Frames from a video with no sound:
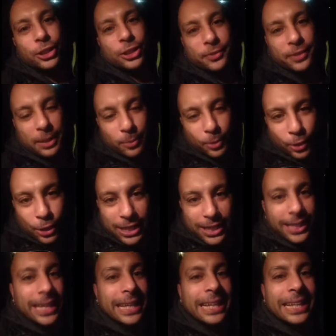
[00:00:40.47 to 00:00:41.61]
ci faremo
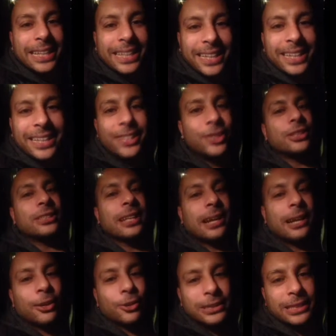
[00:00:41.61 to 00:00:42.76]
i regalini, ci sarà
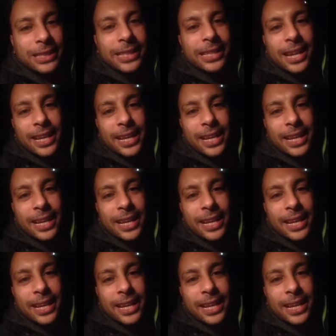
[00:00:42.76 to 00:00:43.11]
la lotteria,